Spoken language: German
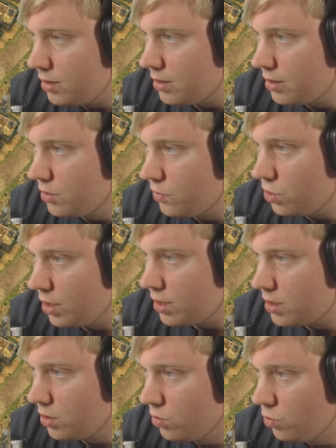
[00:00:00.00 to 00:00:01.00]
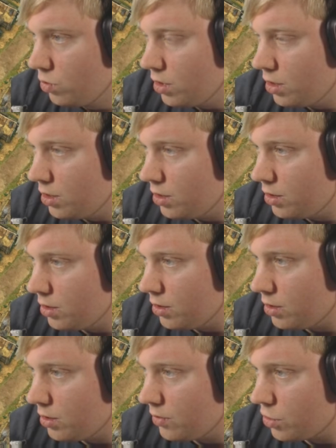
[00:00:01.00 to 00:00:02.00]
Das sind sowieso alles nur
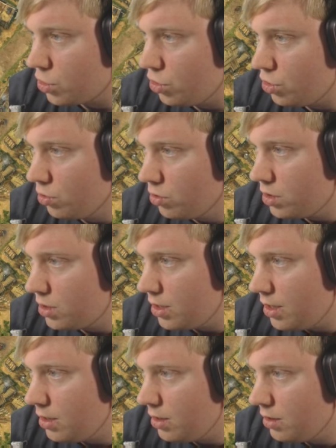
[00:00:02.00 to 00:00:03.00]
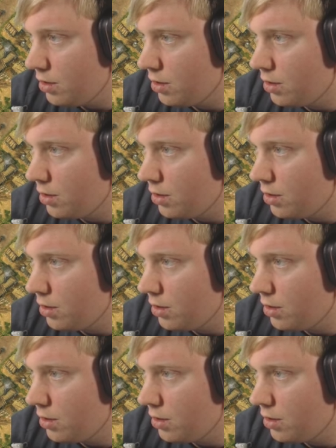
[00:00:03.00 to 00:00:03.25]
äh, Verschönerungssachen.